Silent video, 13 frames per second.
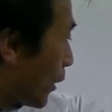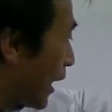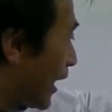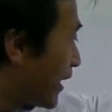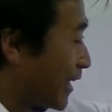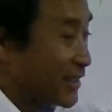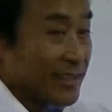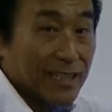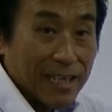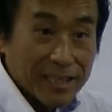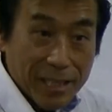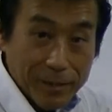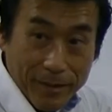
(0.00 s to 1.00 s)
が安らか
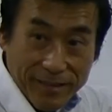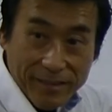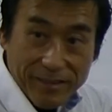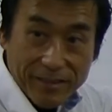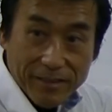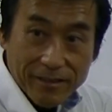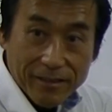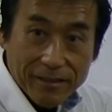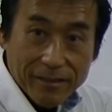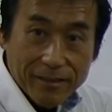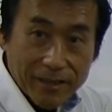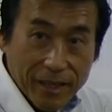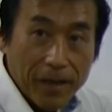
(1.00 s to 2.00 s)
になります、
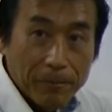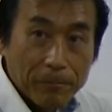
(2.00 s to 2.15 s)
ね、